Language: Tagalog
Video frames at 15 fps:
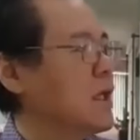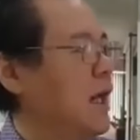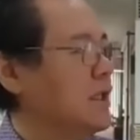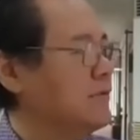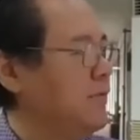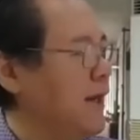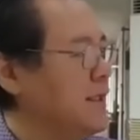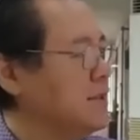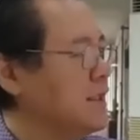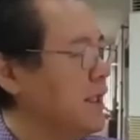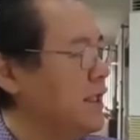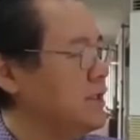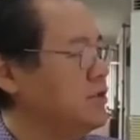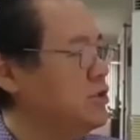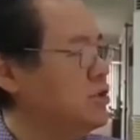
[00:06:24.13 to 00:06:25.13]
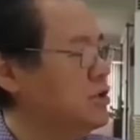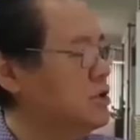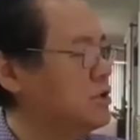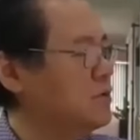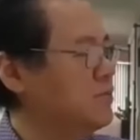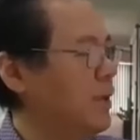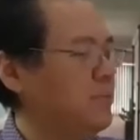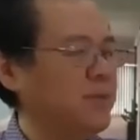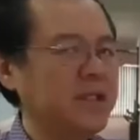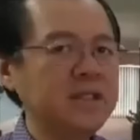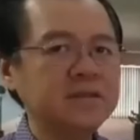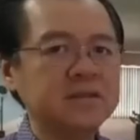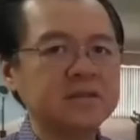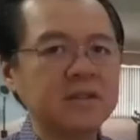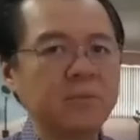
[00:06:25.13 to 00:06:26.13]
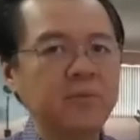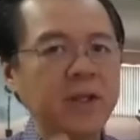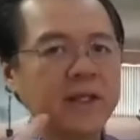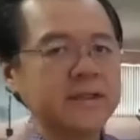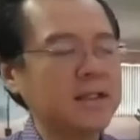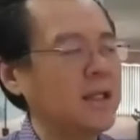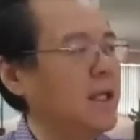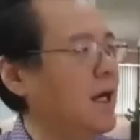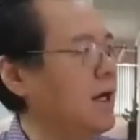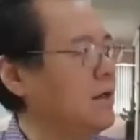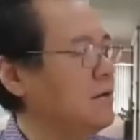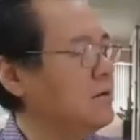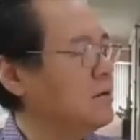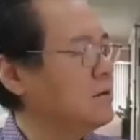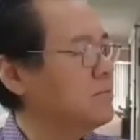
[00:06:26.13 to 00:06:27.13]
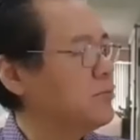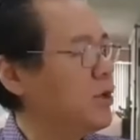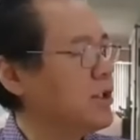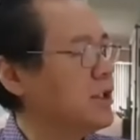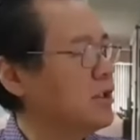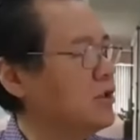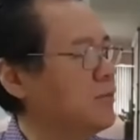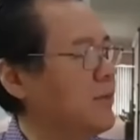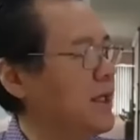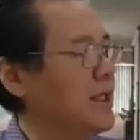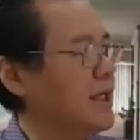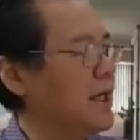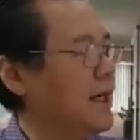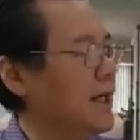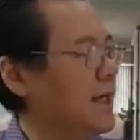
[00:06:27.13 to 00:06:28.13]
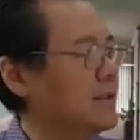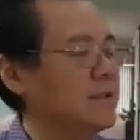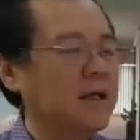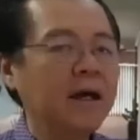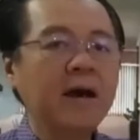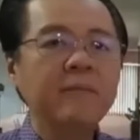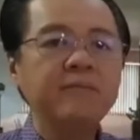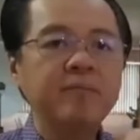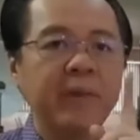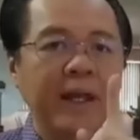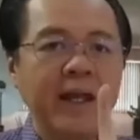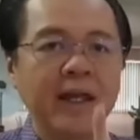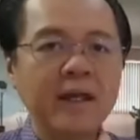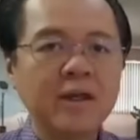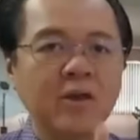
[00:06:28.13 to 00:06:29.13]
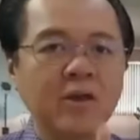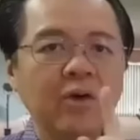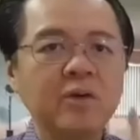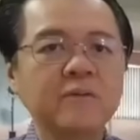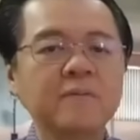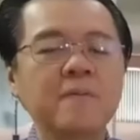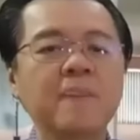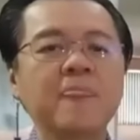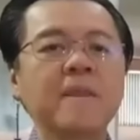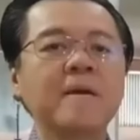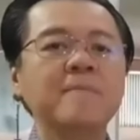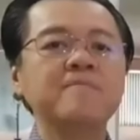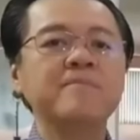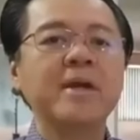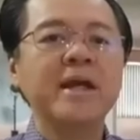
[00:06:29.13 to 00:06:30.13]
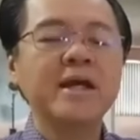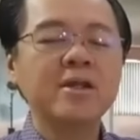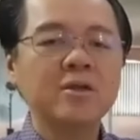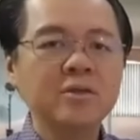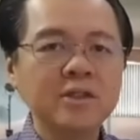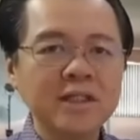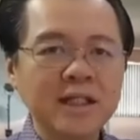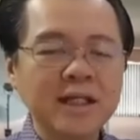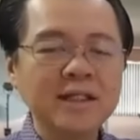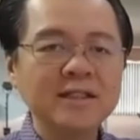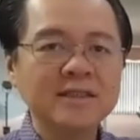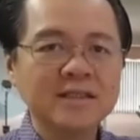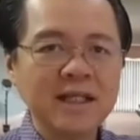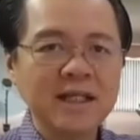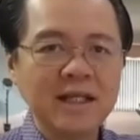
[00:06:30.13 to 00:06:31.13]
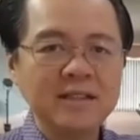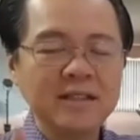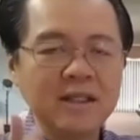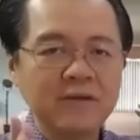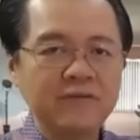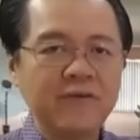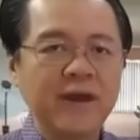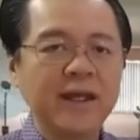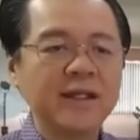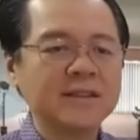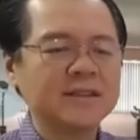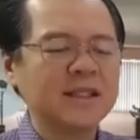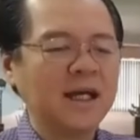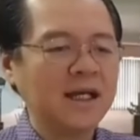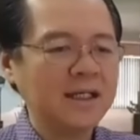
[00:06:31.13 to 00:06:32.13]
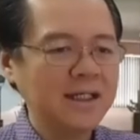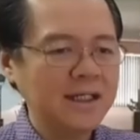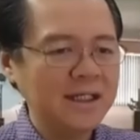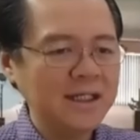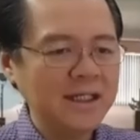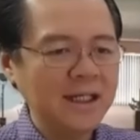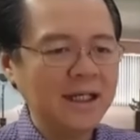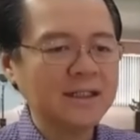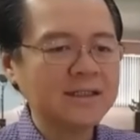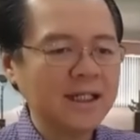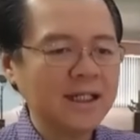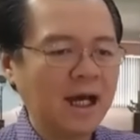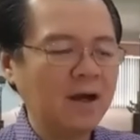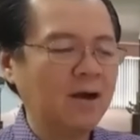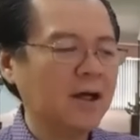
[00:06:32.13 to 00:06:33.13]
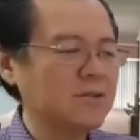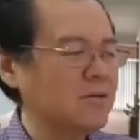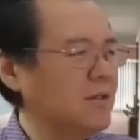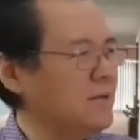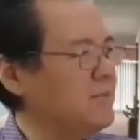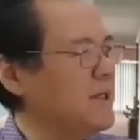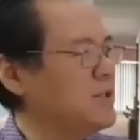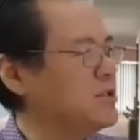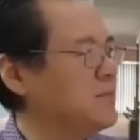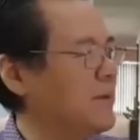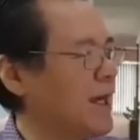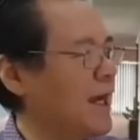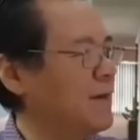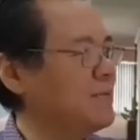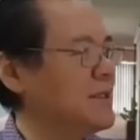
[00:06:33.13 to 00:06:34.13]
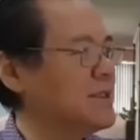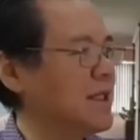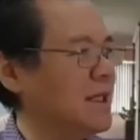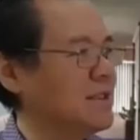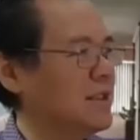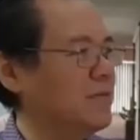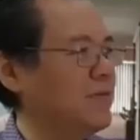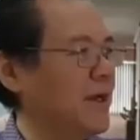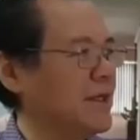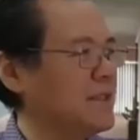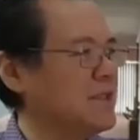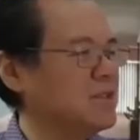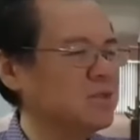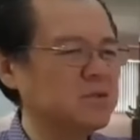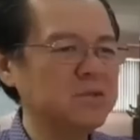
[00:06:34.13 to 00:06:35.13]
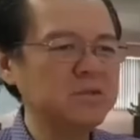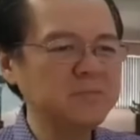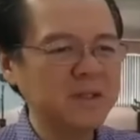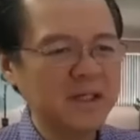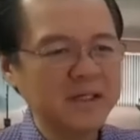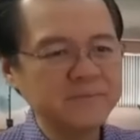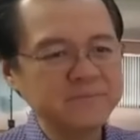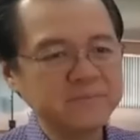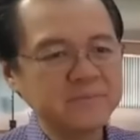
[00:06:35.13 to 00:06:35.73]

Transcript: Advantage, mabilis, tableta lang, pwede gumaling agad. Pero, meron ding side effect sa iilang tao. Actually, medyo marami side effect niya. Siguro mga